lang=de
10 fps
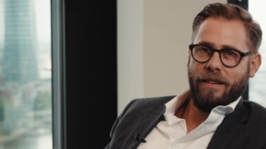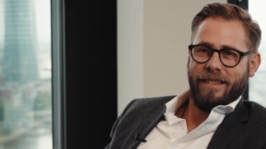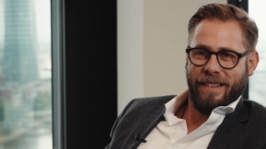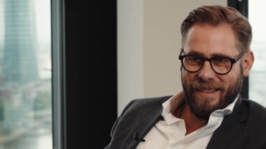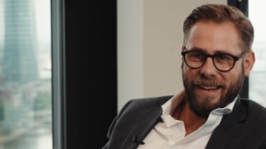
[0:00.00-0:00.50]

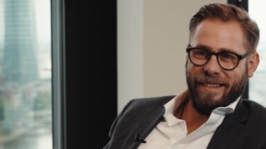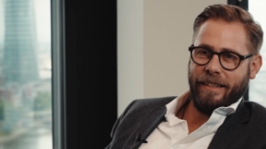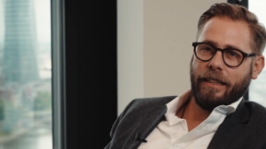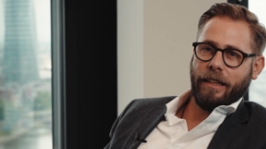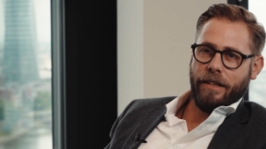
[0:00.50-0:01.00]
Sie sehen
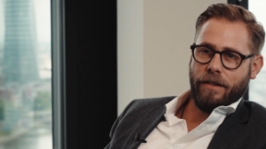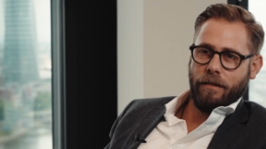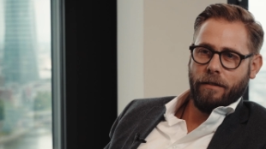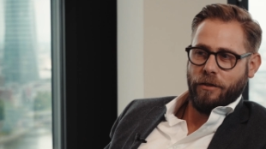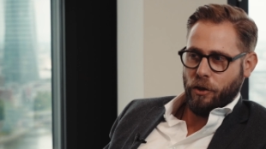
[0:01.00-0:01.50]
die Krise,
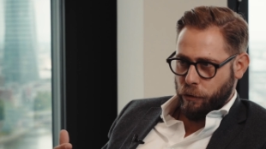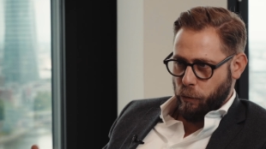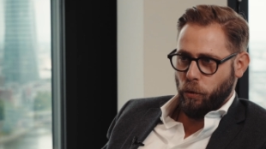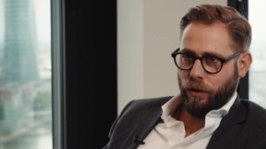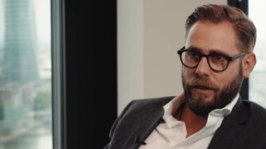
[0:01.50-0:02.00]
Sie
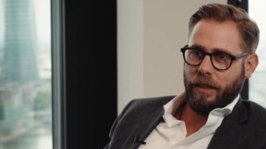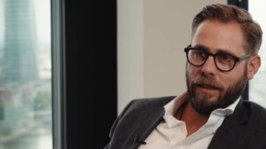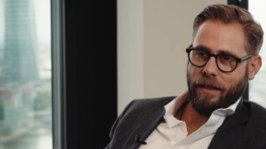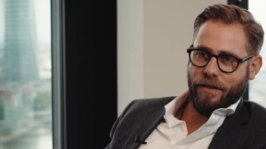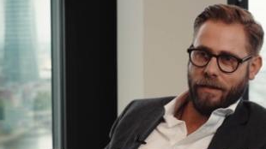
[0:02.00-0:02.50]
spüren die
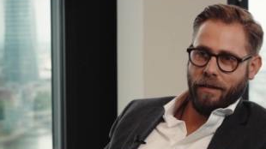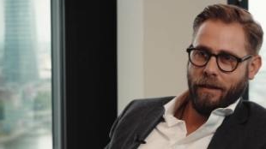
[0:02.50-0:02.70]
Krise,